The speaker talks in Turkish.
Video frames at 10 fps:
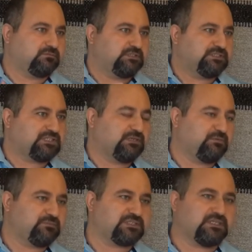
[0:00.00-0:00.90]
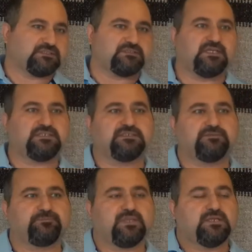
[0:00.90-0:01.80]
incelememiz altındaydı
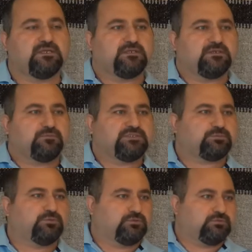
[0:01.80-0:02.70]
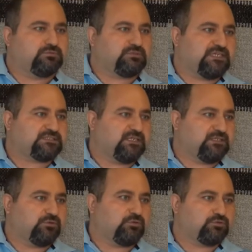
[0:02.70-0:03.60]
biz bu
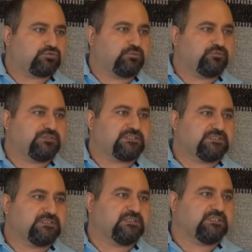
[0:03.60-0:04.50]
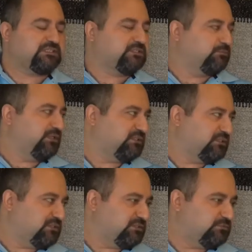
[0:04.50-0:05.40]
dershane oluşumu fikrini ilk
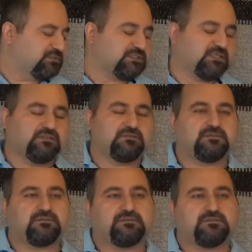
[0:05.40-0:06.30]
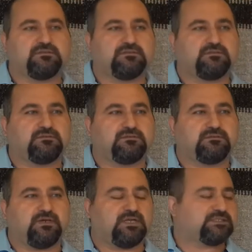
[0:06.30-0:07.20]
belirlediğimizde e,
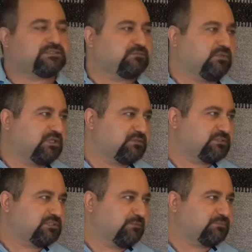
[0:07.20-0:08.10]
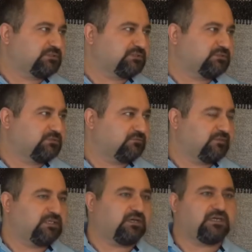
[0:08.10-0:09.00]
araştırmalarımızı yaptık
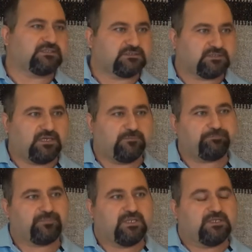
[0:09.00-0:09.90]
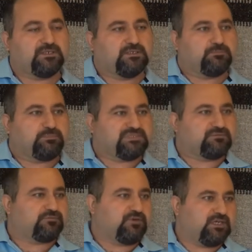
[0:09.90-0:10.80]
ve Aydın'da
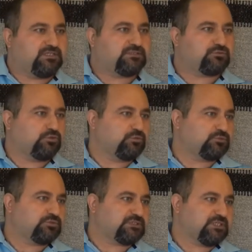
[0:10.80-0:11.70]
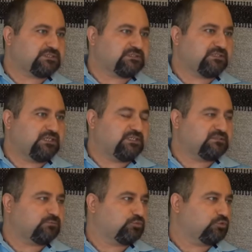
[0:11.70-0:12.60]
bizim faaliyet konumuz içerisinde
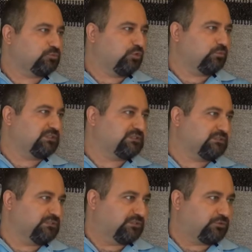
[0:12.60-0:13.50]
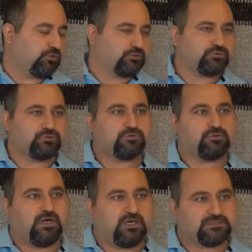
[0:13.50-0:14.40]
eğitim kurumu olmadığını gördük.
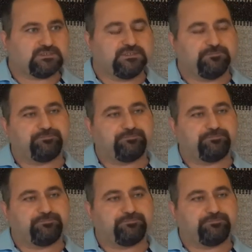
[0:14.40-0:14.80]
Artı